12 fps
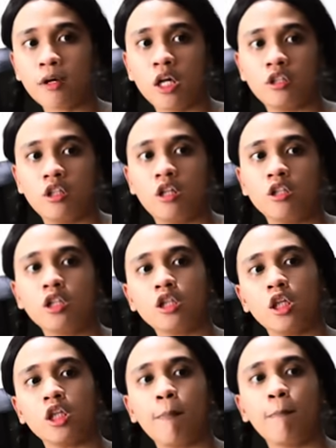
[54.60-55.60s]
Ipakita na
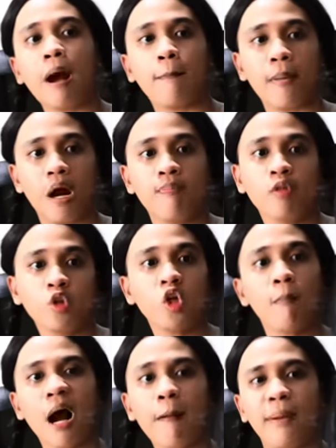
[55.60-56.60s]
lang natin kay Papa
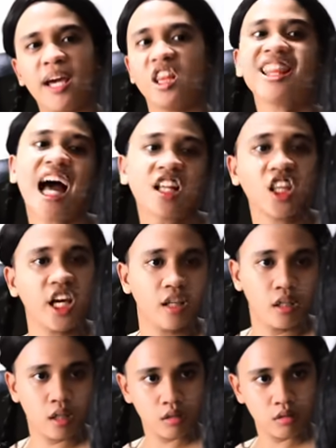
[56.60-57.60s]
yung mga pet
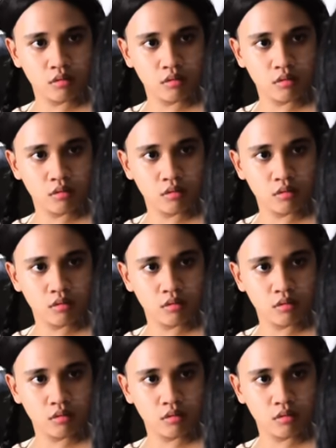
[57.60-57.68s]
natin.